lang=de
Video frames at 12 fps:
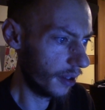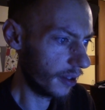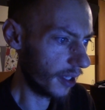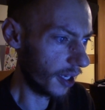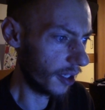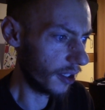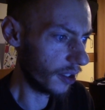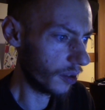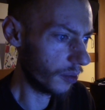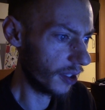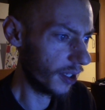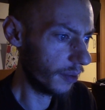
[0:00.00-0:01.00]
danke, dass du
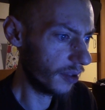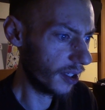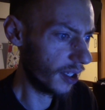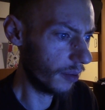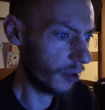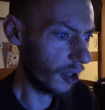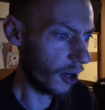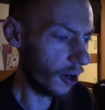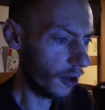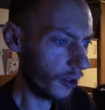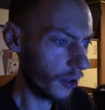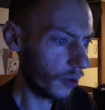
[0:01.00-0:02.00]
mich liebst, ich liebe dich
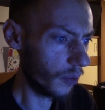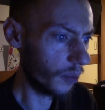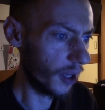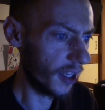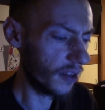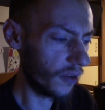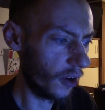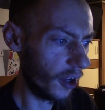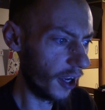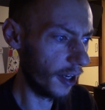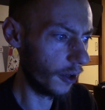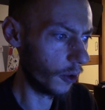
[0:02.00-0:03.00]
auch. Und PS volle
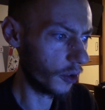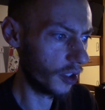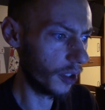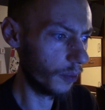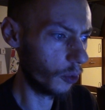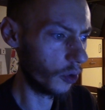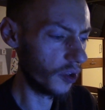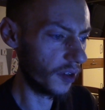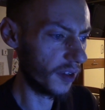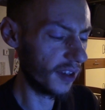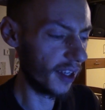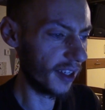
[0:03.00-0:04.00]
Kanne Hoshi.
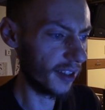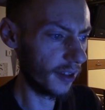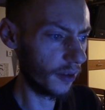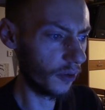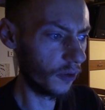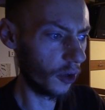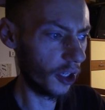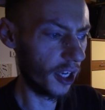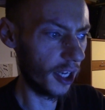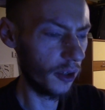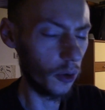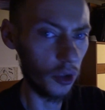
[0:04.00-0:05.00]
Bundesdasein und volle
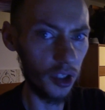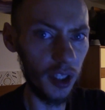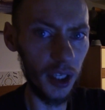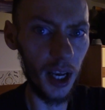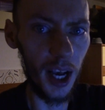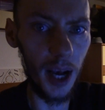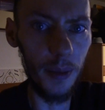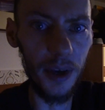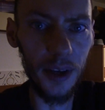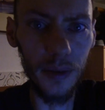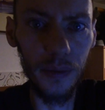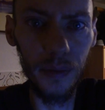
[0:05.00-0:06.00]
Kanne Hoshi. Amen.